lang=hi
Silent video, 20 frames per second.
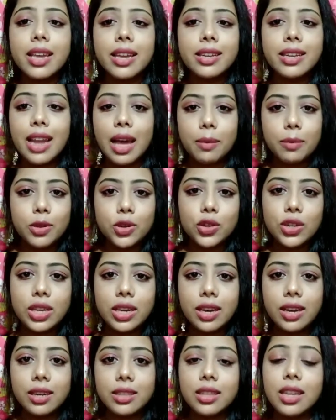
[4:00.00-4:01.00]
स्किन डैमेज
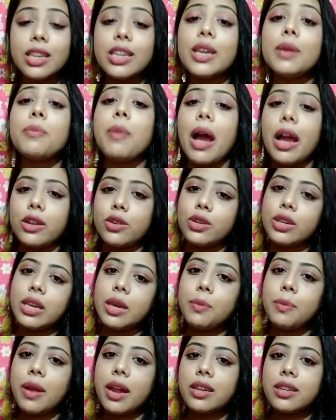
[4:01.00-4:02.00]
नहीं करता ये बायोटिक
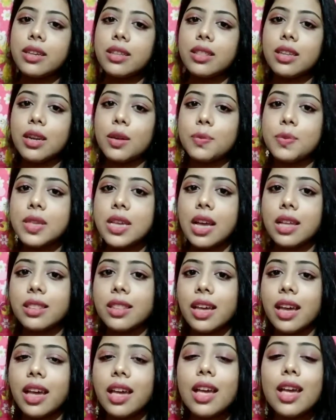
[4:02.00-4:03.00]
की ब्रांड की तरफ से
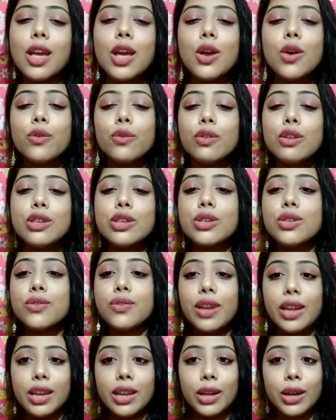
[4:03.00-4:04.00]
आता है विच
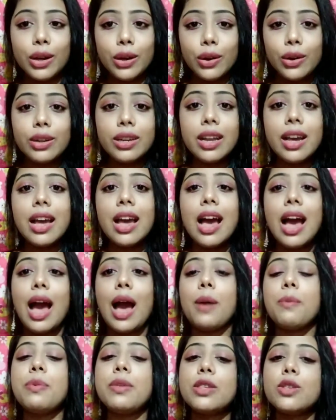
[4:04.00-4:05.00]
इज़ वेरी गुड
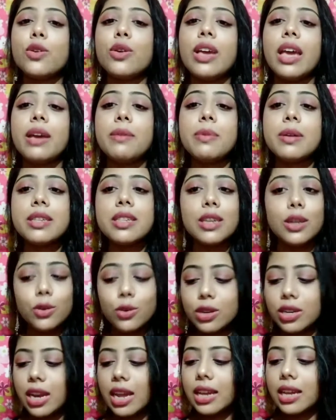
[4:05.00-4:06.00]
आप इसको एक बार
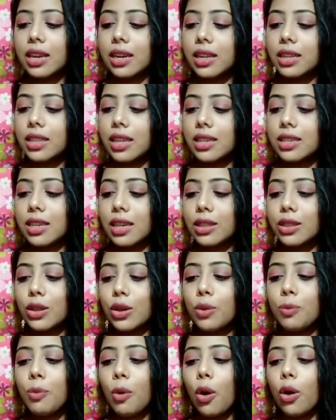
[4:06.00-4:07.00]
ज़रूर ट्राई करके देख
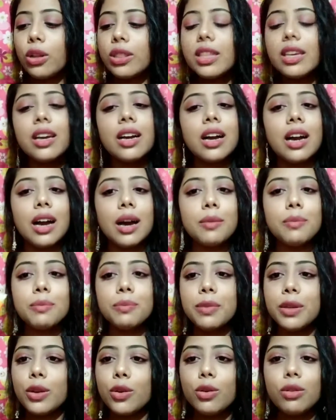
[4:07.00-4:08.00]
सकते हो बहुत ही
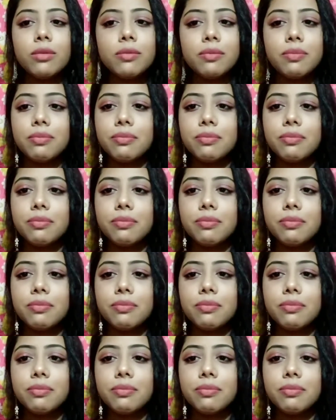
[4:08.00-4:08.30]
कम यू नो